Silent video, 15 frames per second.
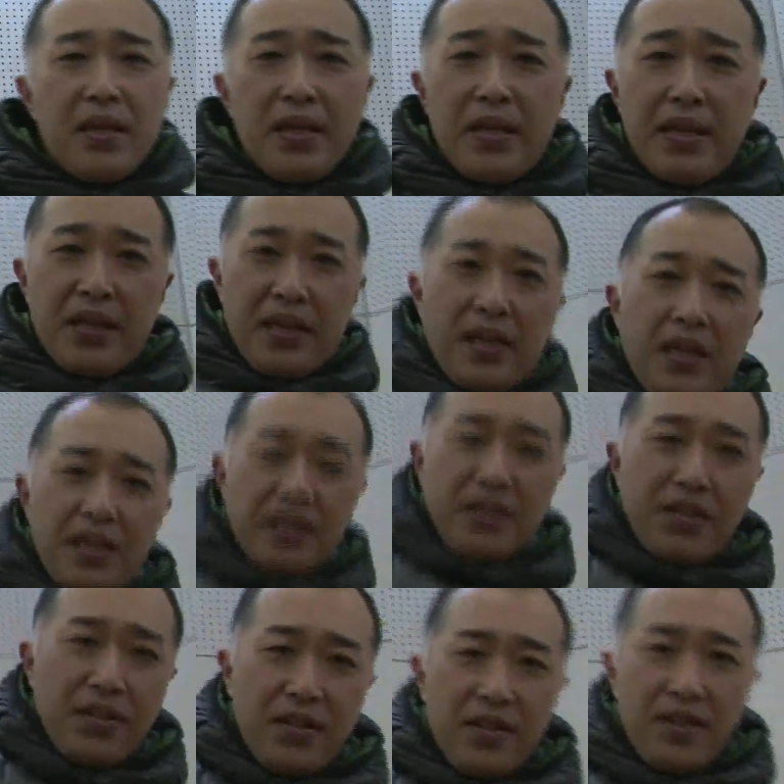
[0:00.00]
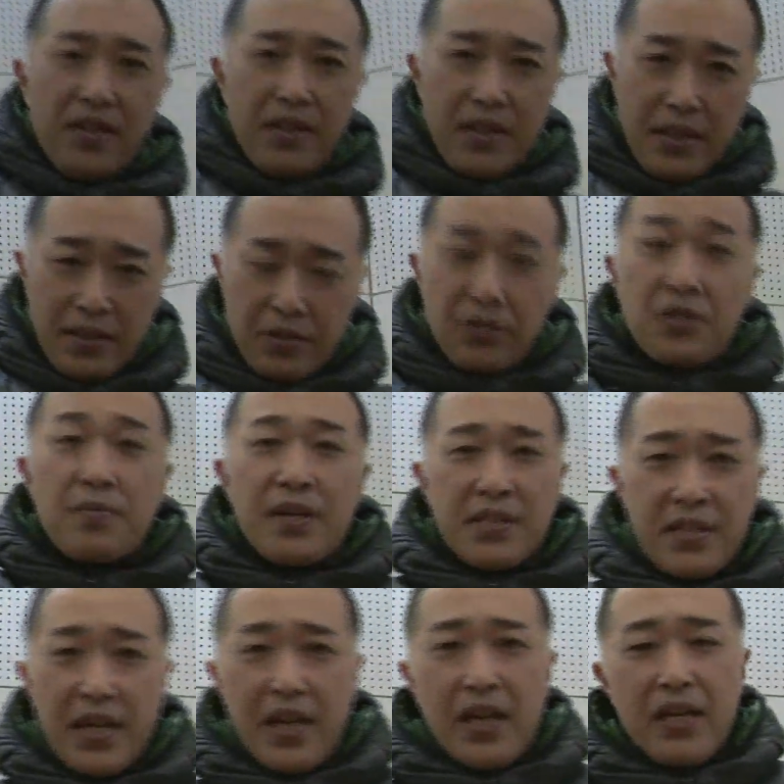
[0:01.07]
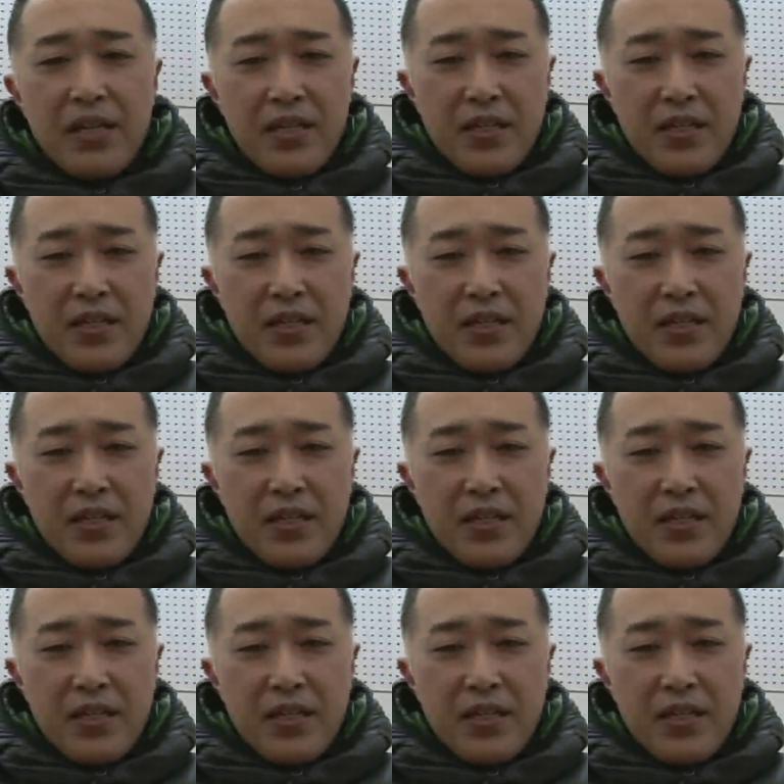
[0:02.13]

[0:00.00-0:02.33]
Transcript: えー、えー、続きまして、